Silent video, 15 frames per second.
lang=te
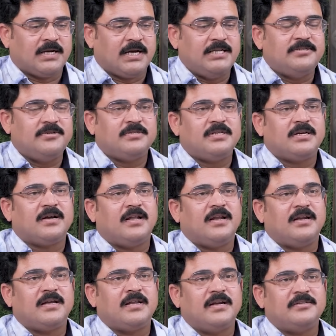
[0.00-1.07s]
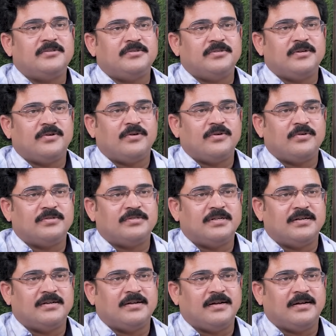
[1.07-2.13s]
కలిసి వచ్చే కాలానికి నడిచి వచ్చే కొడుకు
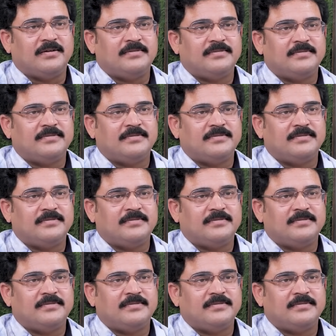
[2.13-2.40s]
వచ్చినట్టుగా